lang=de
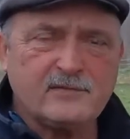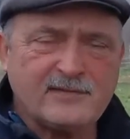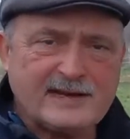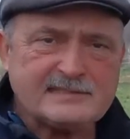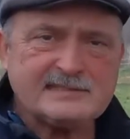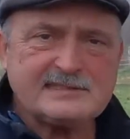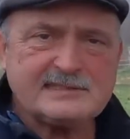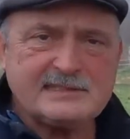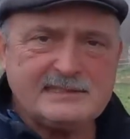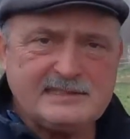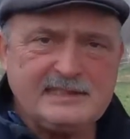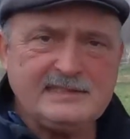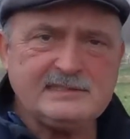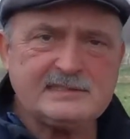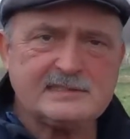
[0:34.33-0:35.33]
was
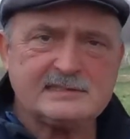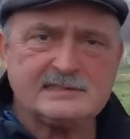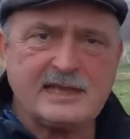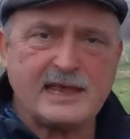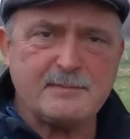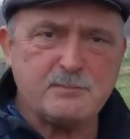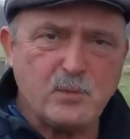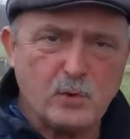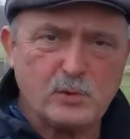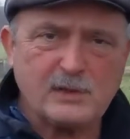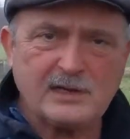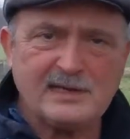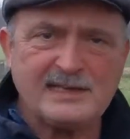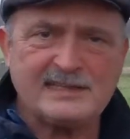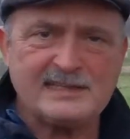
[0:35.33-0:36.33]
dieses
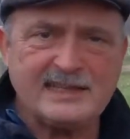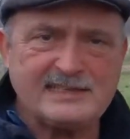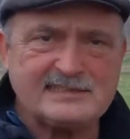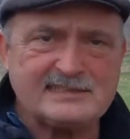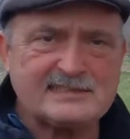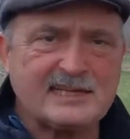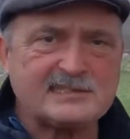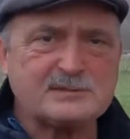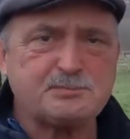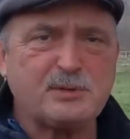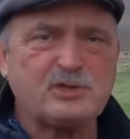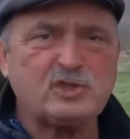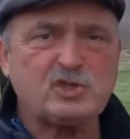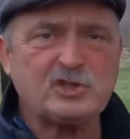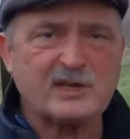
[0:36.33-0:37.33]
ermöglicht, ist das
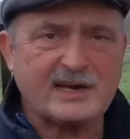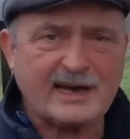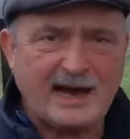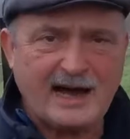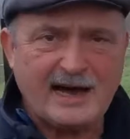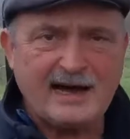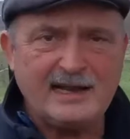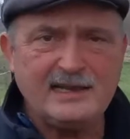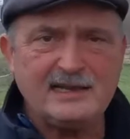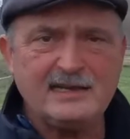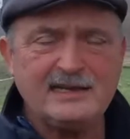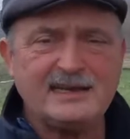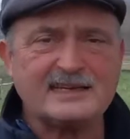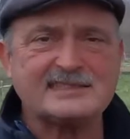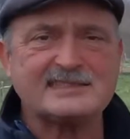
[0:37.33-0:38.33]

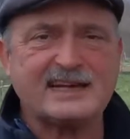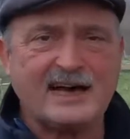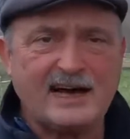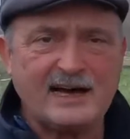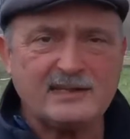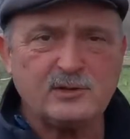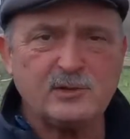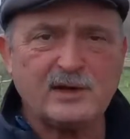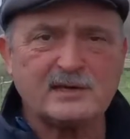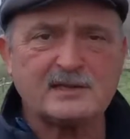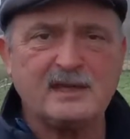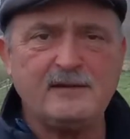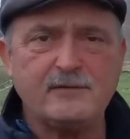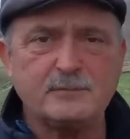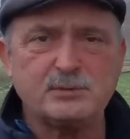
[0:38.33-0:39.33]
Bestrahlen, das
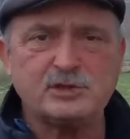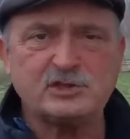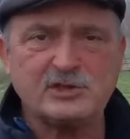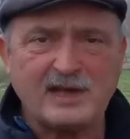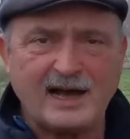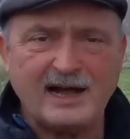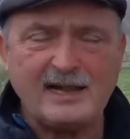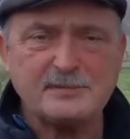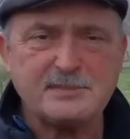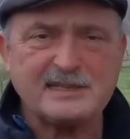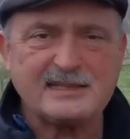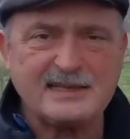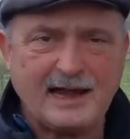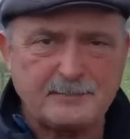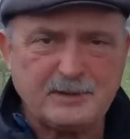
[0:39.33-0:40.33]
radioaktive Bestrahlen
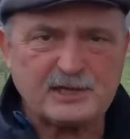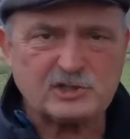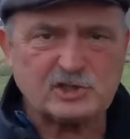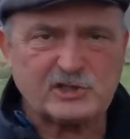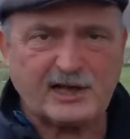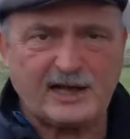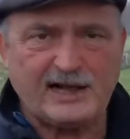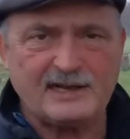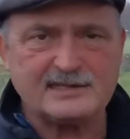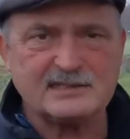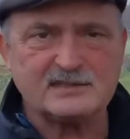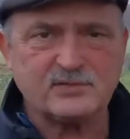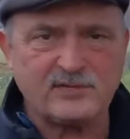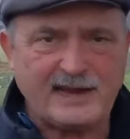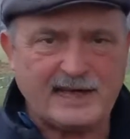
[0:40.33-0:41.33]
mit Gammastrahlen
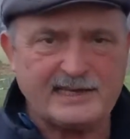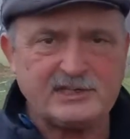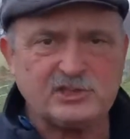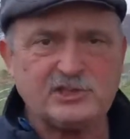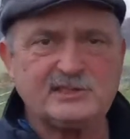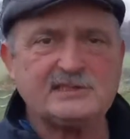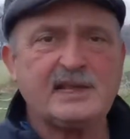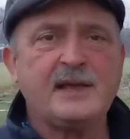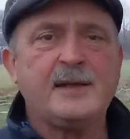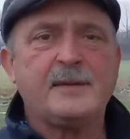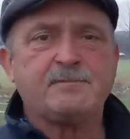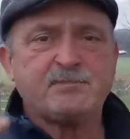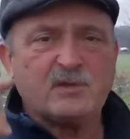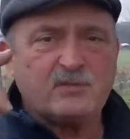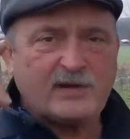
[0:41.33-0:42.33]
des Fleisches,
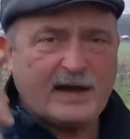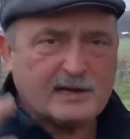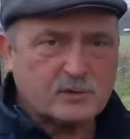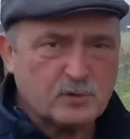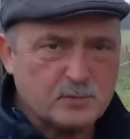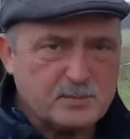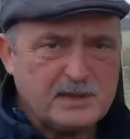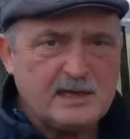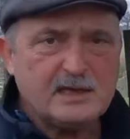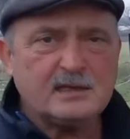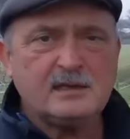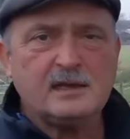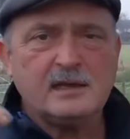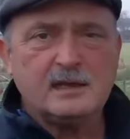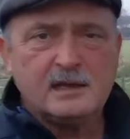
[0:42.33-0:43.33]
vakuumiert,
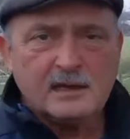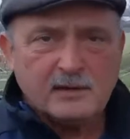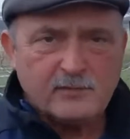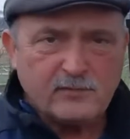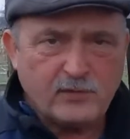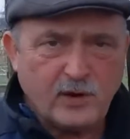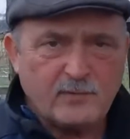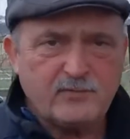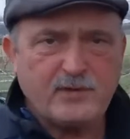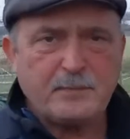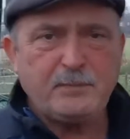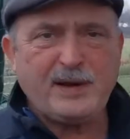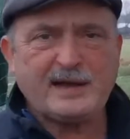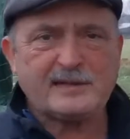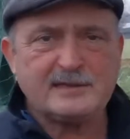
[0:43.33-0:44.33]
vorm
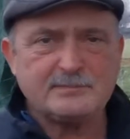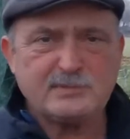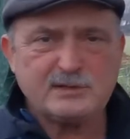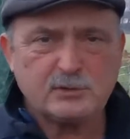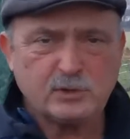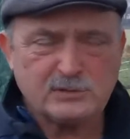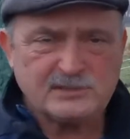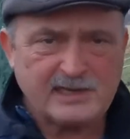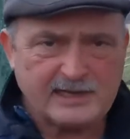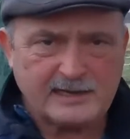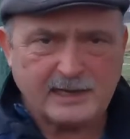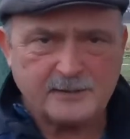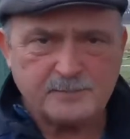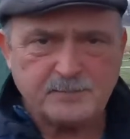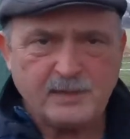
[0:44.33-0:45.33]
Verpacken in den
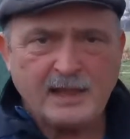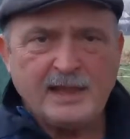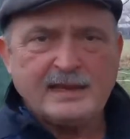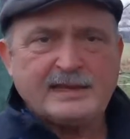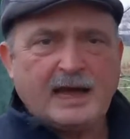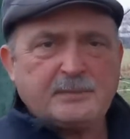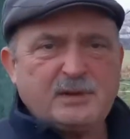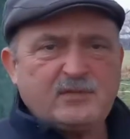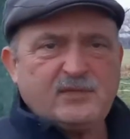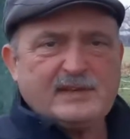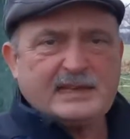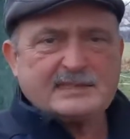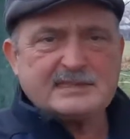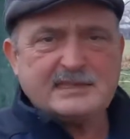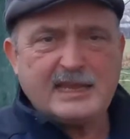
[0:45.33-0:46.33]
Container. Damit
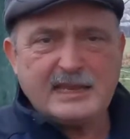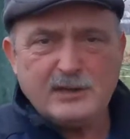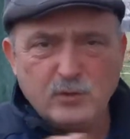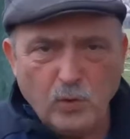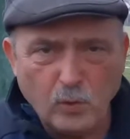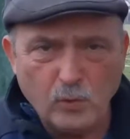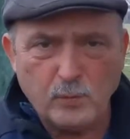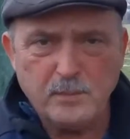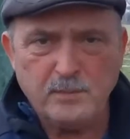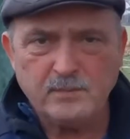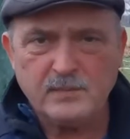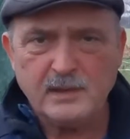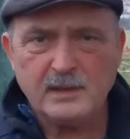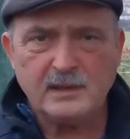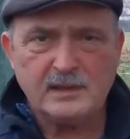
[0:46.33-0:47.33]
wird das Genom
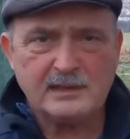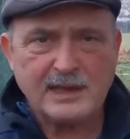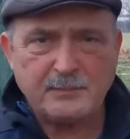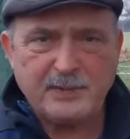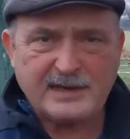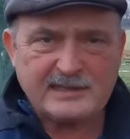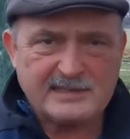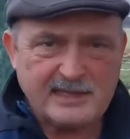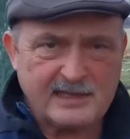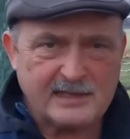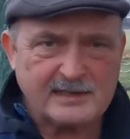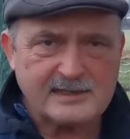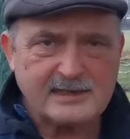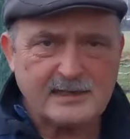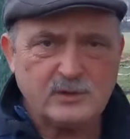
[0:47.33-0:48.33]
der
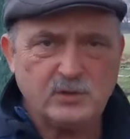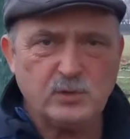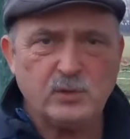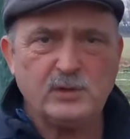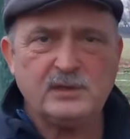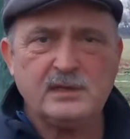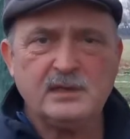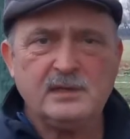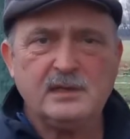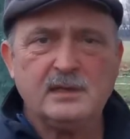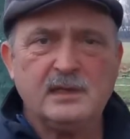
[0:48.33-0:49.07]
Bakterien getötet,